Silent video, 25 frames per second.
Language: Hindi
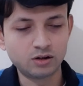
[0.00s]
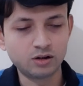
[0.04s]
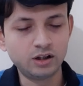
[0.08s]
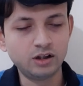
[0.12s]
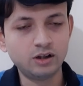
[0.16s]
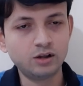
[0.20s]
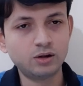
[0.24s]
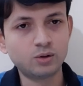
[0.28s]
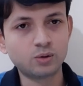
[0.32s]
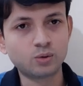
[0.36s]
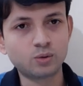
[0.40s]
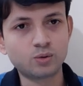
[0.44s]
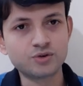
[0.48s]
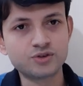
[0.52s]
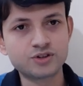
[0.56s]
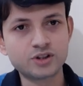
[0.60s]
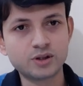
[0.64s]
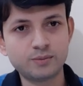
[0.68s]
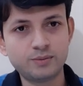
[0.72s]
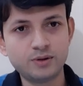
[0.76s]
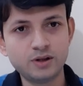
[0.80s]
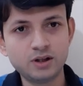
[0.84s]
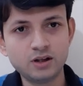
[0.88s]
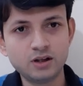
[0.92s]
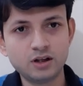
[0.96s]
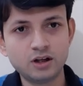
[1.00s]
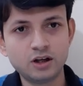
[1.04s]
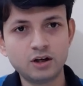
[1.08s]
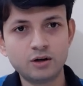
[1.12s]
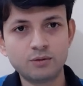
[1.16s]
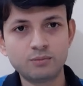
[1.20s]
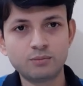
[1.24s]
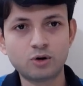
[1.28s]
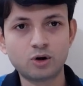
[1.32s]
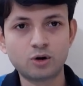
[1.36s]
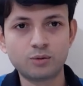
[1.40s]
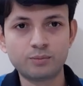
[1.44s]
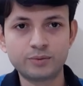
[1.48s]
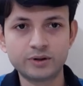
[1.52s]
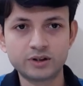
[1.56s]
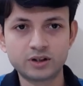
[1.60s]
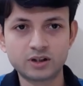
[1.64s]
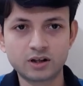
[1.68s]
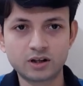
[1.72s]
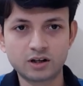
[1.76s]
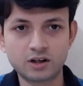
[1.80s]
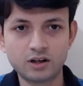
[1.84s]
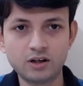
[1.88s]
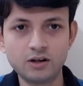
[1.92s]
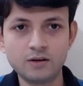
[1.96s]
इन लोगों से भी मोहब्बत
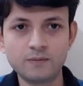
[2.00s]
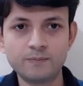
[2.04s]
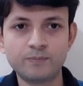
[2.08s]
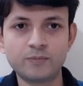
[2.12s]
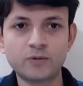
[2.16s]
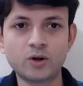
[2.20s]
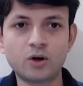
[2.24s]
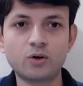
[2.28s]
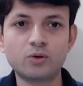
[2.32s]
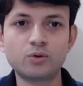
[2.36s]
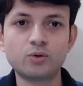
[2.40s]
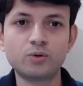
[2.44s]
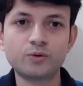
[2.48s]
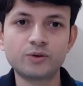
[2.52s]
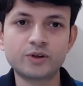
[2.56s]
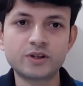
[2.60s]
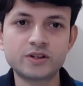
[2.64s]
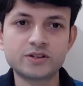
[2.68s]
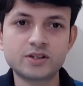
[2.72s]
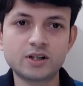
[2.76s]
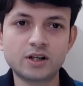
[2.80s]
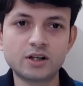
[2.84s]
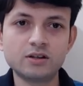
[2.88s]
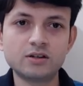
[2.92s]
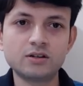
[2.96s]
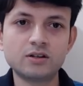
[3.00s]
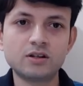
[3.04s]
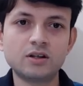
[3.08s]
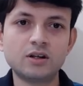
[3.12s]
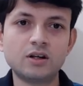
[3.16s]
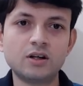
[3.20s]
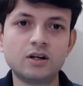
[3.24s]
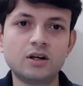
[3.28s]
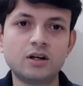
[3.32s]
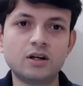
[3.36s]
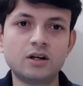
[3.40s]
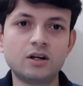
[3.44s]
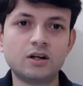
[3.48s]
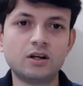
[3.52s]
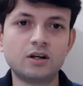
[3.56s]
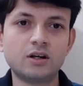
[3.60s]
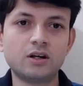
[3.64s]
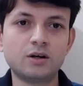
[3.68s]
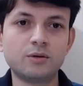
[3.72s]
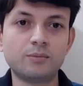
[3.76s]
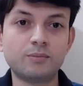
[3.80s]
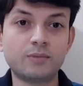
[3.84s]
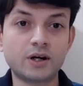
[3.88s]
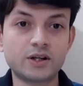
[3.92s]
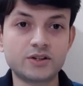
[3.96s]
करें और उनके साथ
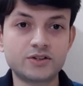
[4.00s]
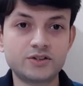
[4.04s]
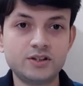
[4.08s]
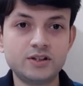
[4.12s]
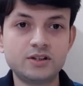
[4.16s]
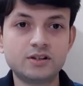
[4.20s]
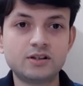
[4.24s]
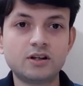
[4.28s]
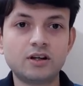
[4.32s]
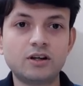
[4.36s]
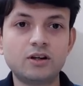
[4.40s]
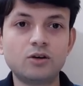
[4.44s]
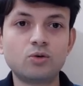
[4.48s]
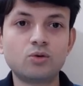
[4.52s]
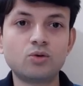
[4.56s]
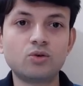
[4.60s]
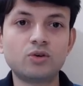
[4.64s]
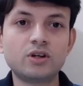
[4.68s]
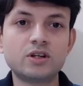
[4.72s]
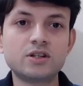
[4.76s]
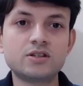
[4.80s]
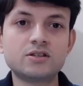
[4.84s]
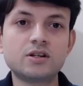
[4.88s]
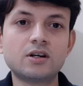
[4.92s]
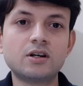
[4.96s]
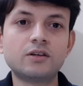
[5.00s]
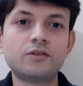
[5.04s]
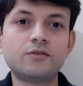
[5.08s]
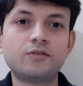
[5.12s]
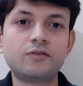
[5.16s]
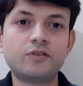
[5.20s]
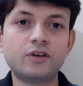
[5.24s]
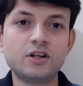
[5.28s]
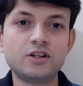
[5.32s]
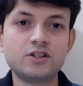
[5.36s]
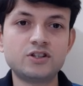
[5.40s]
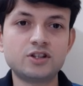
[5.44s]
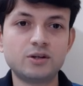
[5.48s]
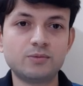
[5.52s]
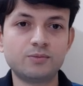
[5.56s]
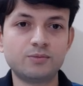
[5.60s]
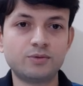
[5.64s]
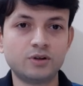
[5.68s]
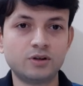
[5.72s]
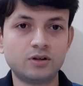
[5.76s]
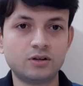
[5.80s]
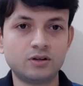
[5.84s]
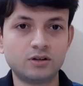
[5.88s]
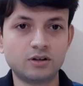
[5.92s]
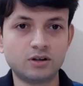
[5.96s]
बातचीत करें और उनके साथ फ्रेंडशिप
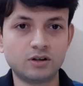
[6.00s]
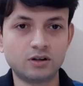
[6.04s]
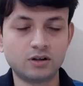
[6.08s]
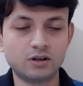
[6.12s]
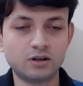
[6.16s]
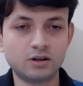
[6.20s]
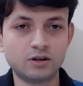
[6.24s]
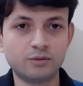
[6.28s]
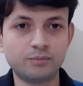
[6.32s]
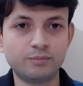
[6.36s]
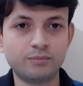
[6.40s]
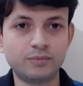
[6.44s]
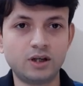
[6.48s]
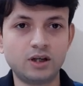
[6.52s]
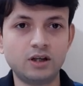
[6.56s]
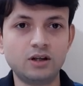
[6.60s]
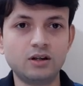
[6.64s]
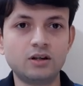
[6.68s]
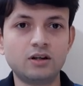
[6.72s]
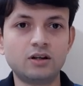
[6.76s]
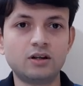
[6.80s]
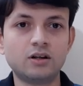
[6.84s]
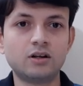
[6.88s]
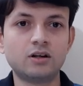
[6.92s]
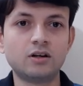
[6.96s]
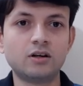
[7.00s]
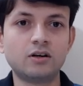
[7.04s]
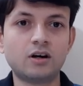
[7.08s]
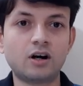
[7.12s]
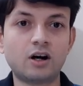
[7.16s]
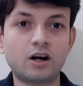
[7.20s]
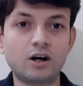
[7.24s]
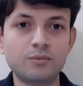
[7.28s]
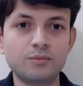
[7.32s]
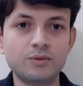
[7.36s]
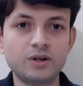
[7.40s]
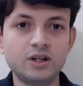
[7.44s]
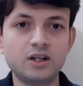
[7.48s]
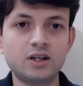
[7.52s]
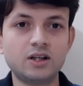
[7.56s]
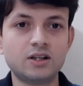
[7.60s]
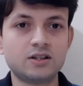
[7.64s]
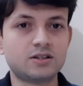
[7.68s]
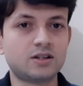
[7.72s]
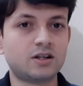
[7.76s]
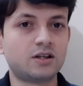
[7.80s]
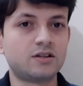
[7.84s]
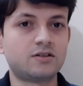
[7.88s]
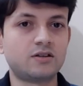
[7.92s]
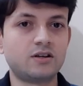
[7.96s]
में हारमनी के
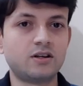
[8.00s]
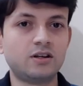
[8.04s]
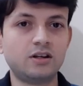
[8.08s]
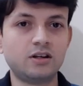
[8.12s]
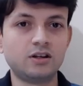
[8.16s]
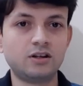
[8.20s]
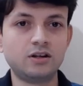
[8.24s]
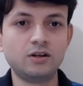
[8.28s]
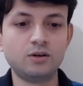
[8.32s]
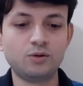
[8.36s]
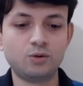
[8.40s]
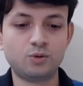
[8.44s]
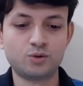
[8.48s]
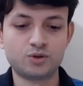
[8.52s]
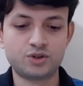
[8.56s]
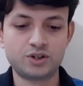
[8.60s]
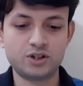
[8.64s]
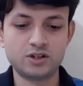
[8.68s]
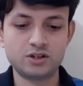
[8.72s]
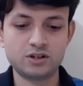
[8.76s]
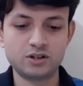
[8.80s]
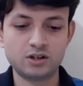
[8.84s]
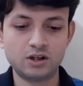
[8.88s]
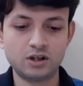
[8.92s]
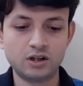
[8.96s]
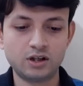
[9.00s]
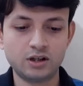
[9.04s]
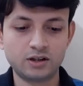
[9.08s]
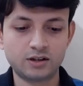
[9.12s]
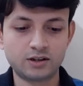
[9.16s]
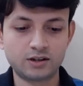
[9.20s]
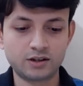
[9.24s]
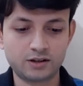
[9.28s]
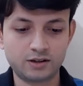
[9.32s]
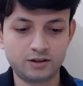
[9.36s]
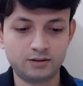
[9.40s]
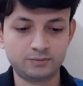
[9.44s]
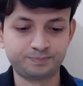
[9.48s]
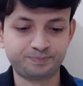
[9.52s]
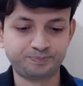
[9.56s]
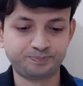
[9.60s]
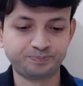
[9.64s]
साथ रहने की कोशिश करें